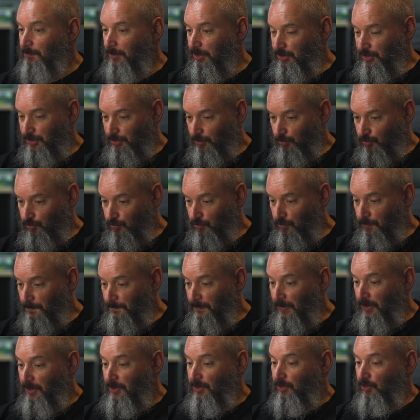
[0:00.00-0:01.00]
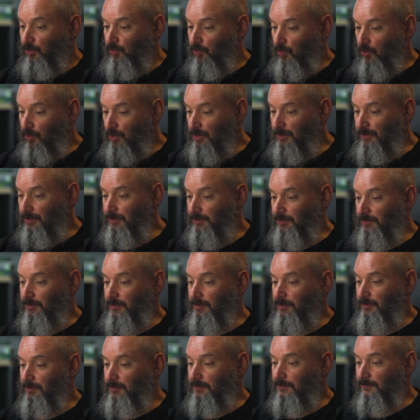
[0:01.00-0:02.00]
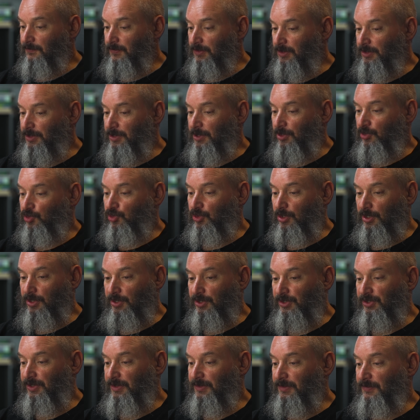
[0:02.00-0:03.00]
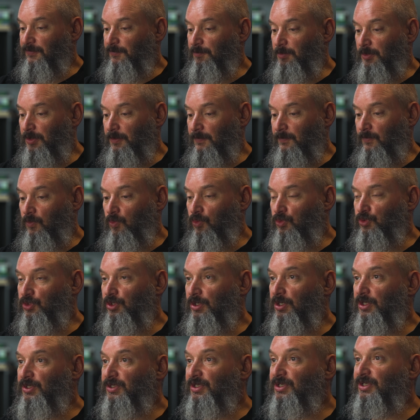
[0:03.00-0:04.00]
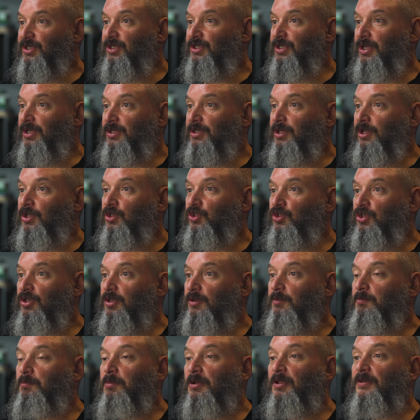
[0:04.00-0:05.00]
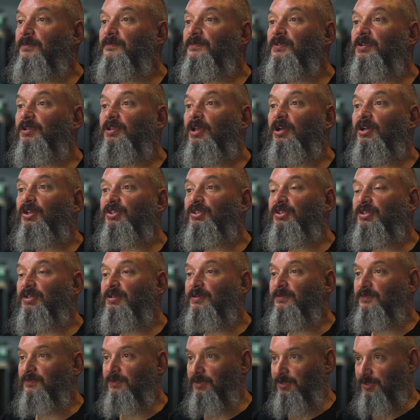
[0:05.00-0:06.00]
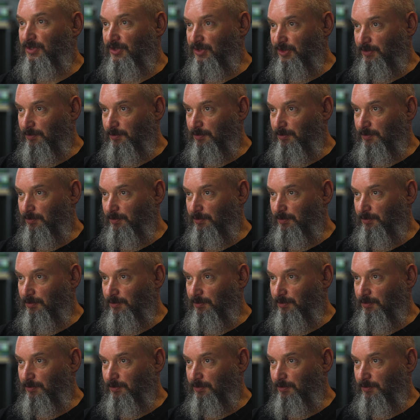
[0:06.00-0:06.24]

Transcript: поддержку, то э, вы решаете в первую очередь задачи профилактирования